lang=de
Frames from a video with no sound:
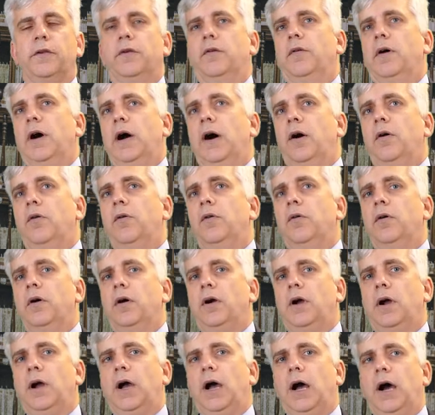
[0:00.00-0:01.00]
Know-how
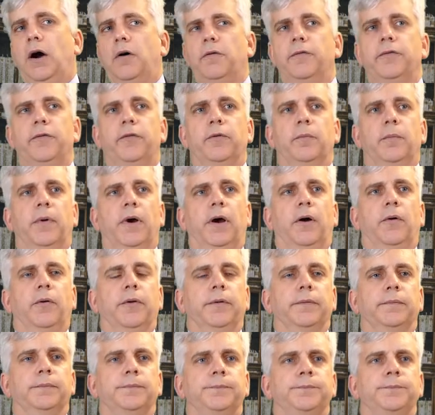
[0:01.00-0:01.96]
aufzubauen.